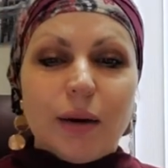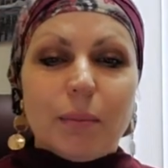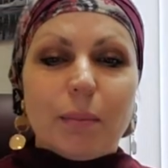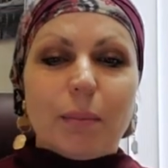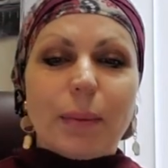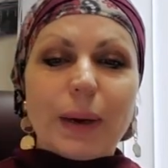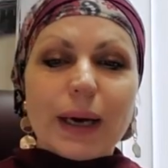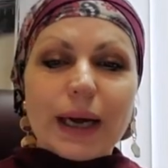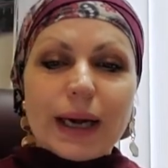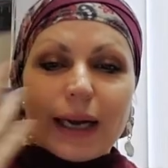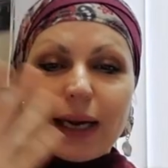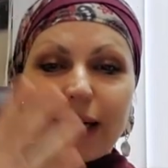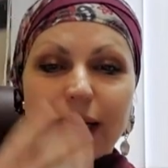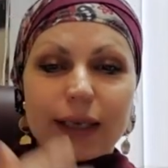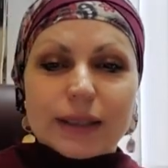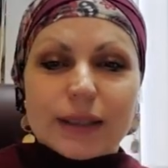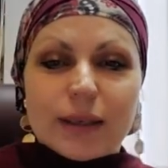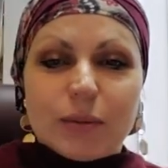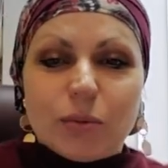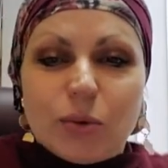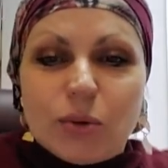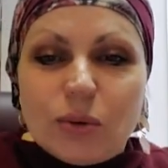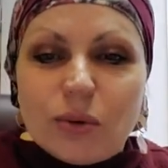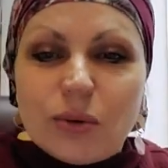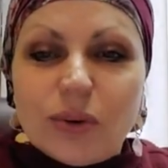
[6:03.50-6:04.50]

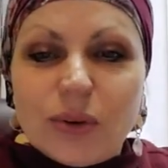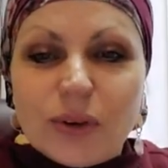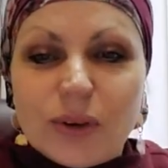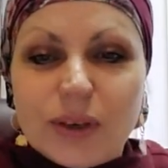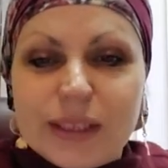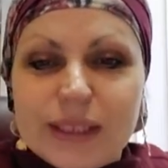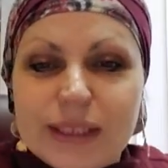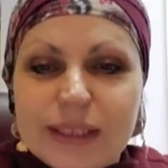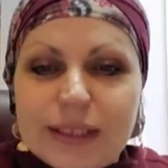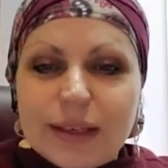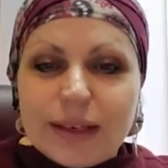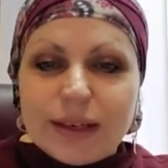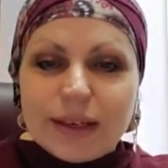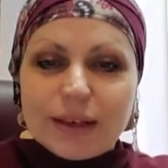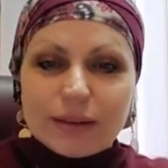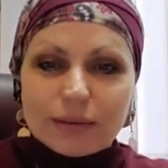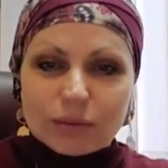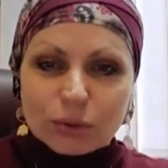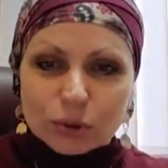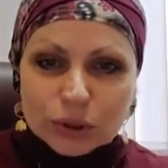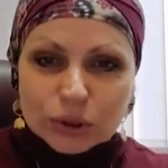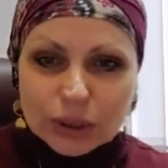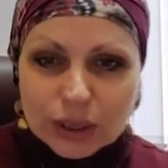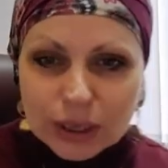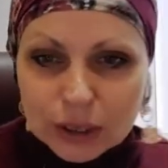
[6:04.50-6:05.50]
Поэтому а, я,
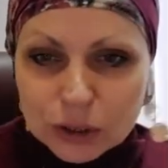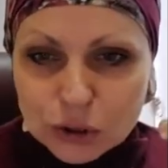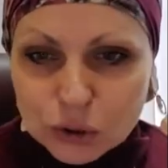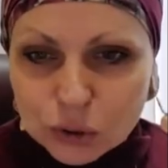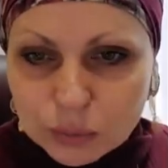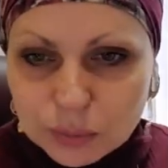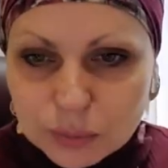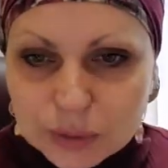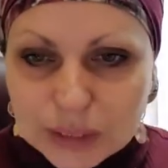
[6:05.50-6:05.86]
вот, хорошо,